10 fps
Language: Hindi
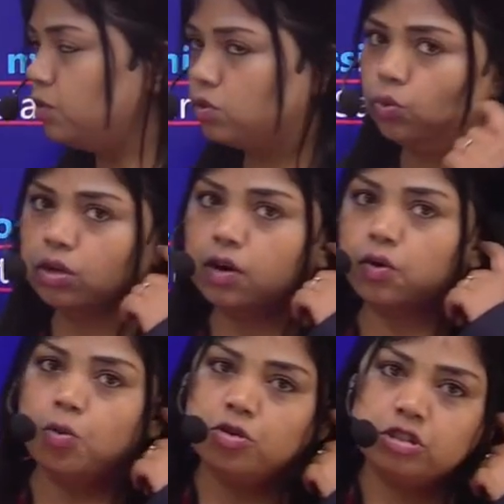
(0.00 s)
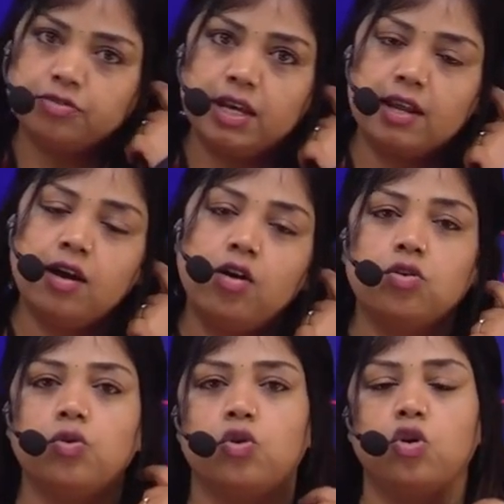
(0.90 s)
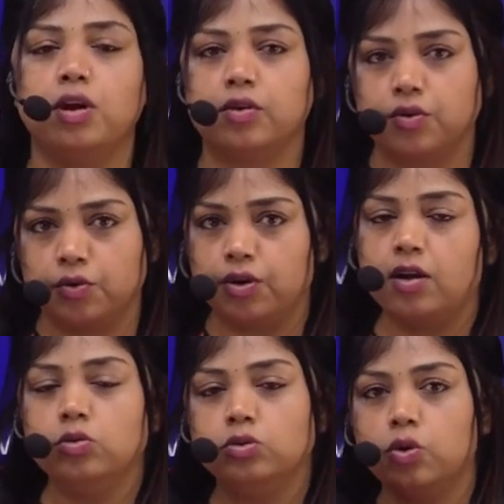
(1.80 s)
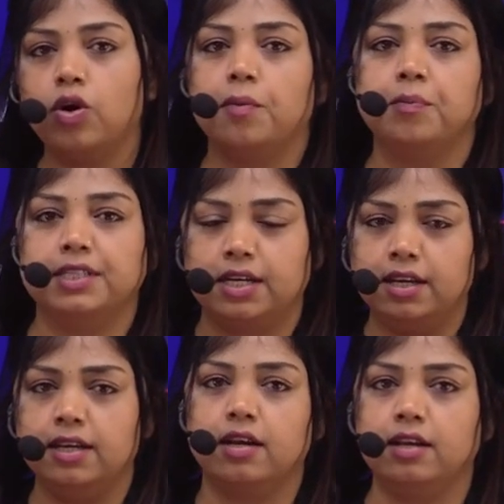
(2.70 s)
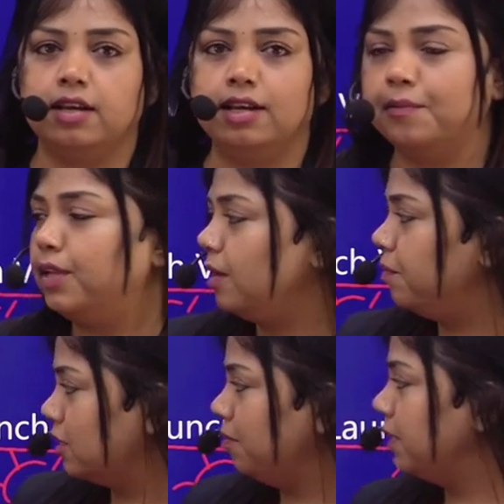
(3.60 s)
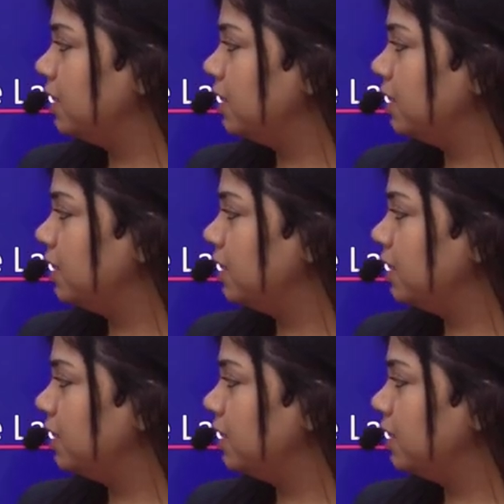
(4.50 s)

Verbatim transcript: सूर्य का क्रोमोस्फेयर है और कोरोना कोरोना है उसको हम स्टडी करने के लिए हमने ये मिशन भेजा